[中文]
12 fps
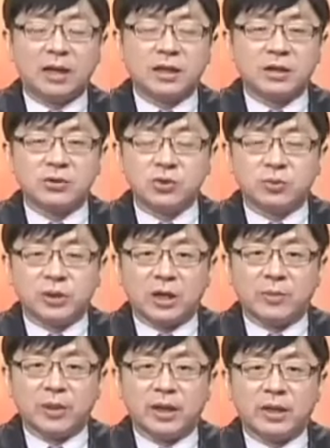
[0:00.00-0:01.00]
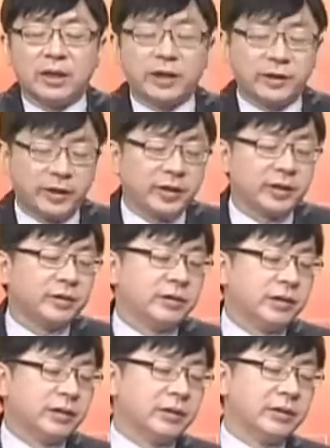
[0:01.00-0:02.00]
难道你做不到吗？一定可
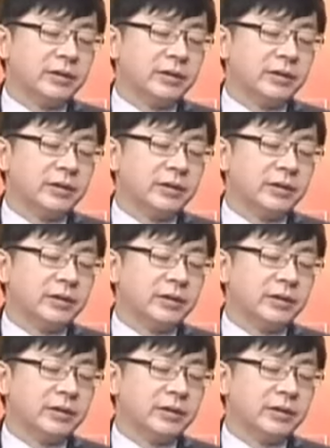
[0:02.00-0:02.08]
以。